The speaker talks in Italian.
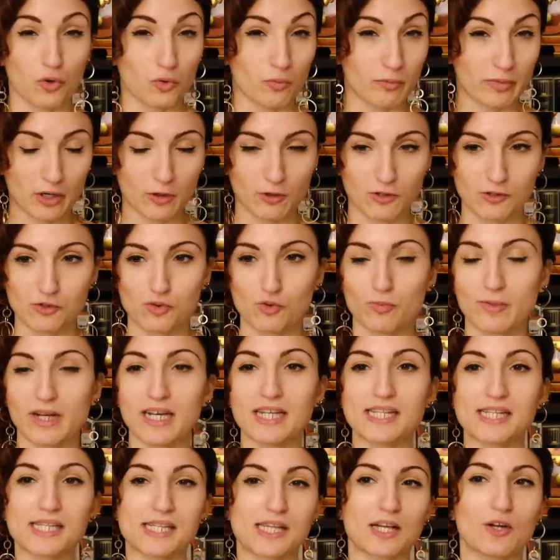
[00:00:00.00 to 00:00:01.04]
un percorso
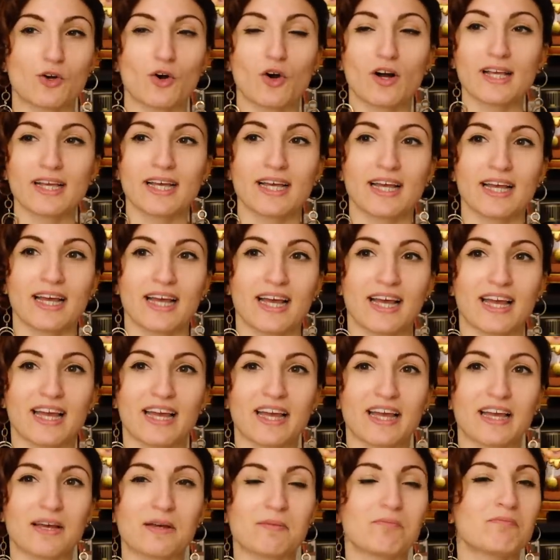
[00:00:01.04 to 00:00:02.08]
umanistico,
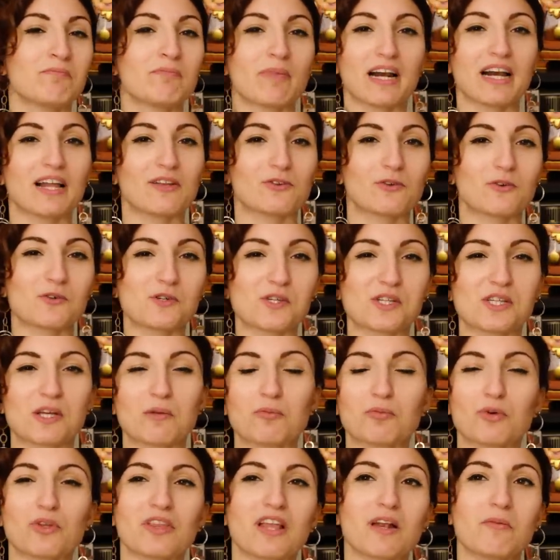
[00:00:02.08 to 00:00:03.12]
e parlando così del
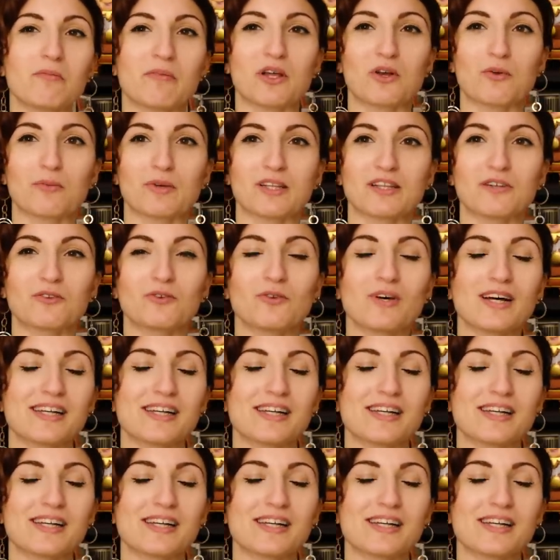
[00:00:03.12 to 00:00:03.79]
più e del meno mi ha detto,